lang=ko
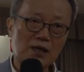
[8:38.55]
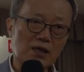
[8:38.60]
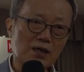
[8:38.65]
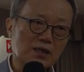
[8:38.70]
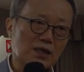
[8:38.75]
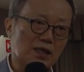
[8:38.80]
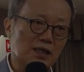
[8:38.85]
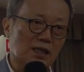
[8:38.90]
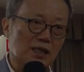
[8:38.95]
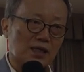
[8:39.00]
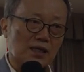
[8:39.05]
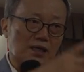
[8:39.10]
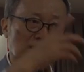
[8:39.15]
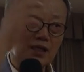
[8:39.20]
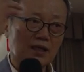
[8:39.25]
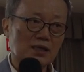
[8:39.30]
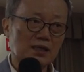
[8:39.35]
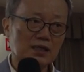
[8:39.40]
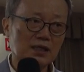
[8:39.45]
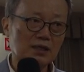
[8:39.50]
헛갈리게
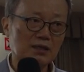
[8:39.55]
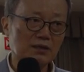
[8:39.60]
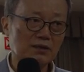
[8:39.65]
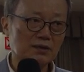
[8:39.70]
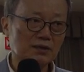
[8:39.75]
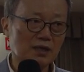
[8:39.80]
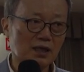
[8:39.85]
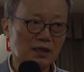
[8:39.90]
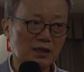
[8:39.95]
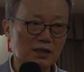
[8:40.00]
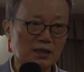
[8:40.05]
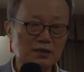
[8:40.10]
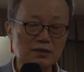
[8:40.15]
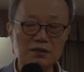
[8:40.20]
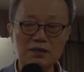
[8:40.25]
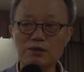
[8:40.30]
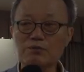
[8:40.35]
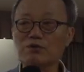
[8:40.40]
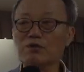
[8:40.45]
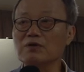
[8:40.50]
되는 이 현상을
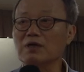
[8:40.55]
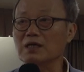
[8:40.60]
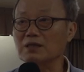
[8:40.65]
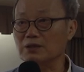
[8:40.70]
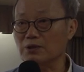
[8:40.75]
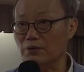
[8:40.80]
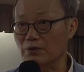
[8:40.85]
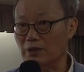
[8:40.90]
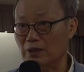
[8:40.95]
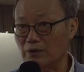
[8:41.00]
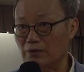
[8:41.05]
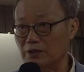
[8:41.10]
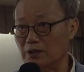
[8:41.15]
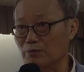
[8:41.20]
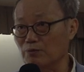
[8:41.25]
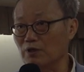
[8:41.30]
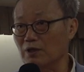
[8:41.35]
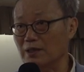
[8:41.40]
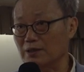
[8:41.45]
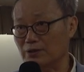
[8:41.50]
시뮬라시옹이라고
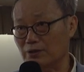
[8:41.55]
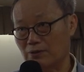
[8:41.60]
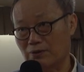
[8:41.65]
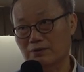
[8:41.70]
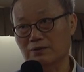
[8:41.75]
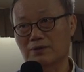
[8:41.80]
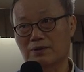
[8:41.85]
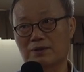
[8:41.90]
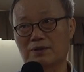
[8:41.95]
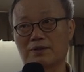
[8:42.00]
시뮬라시옹.